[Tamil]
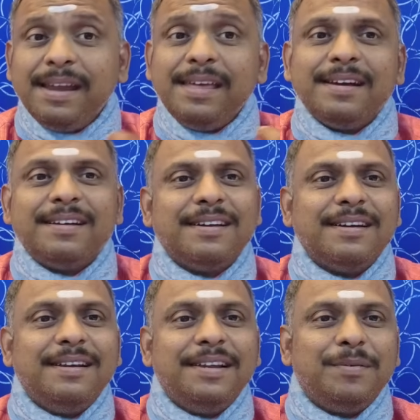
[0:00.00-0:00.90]
ஏனைய
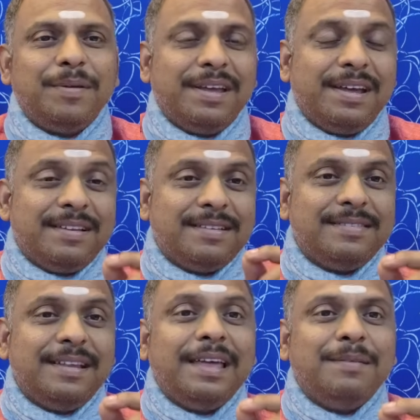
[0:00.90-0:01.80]
கிரகங்களினுடைய
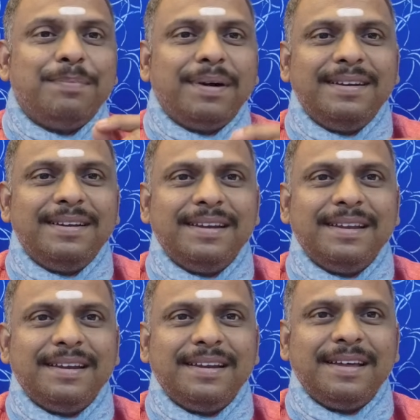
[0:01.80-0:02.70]
நிலைப்பாடுகள்
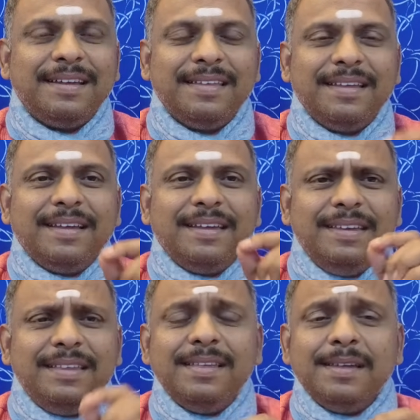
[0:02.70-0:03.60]
என்ன
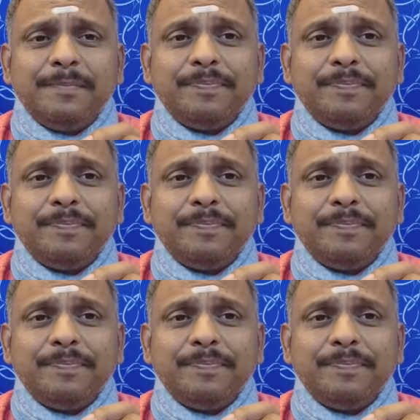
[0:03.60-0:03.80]
இது